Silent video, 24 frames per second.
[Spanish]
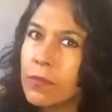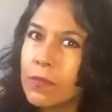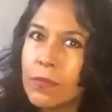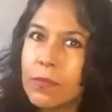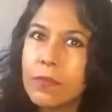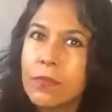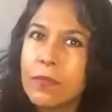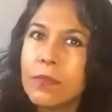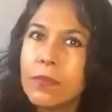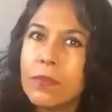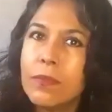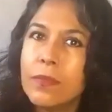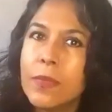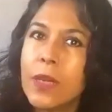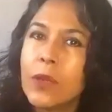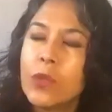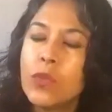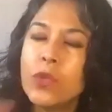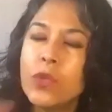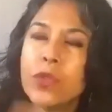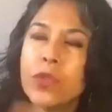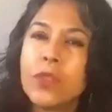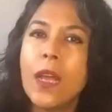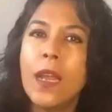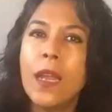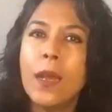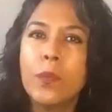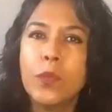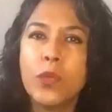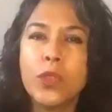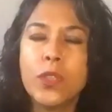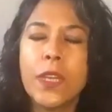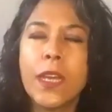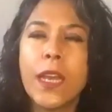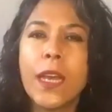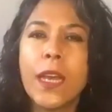me gusta la
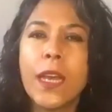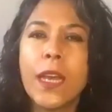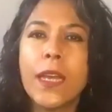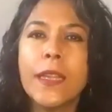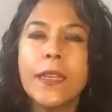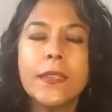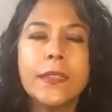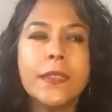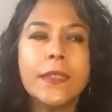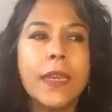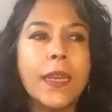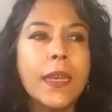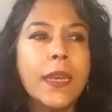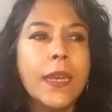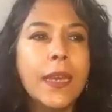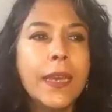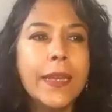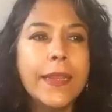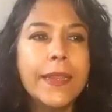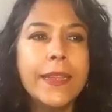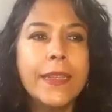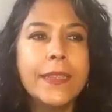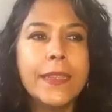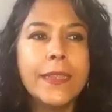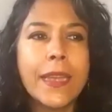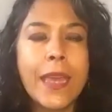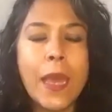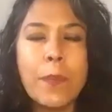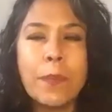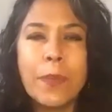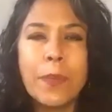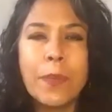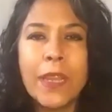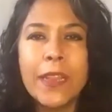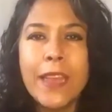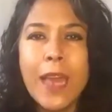música, desde, desde que
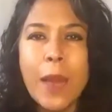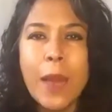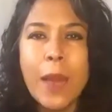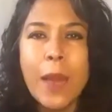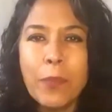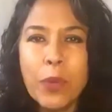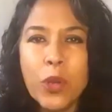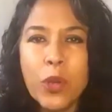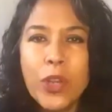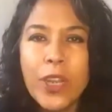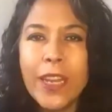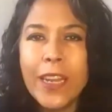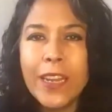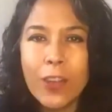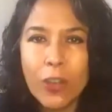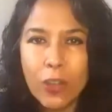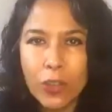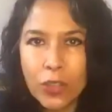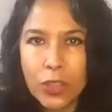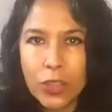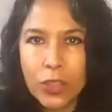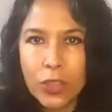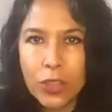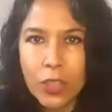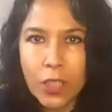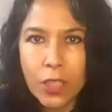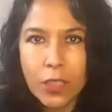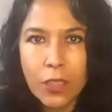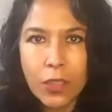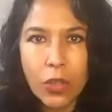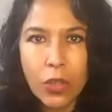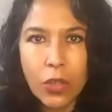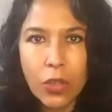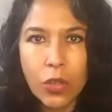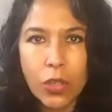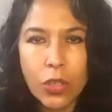aprendí a poner los discos
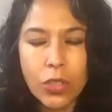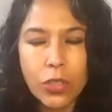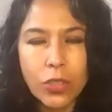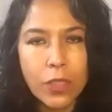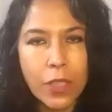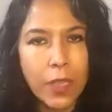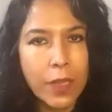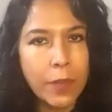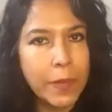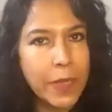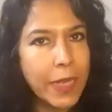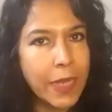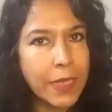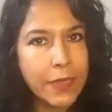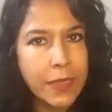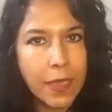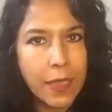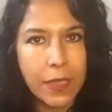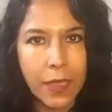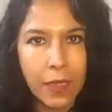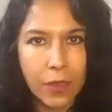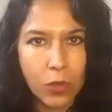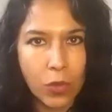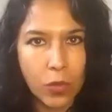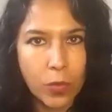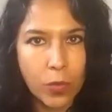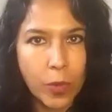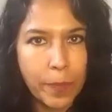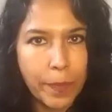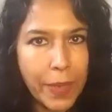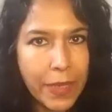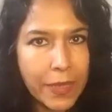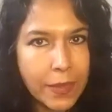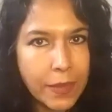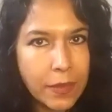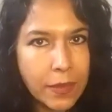en mi casa ya no hubo
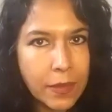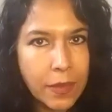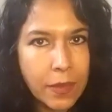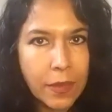paz.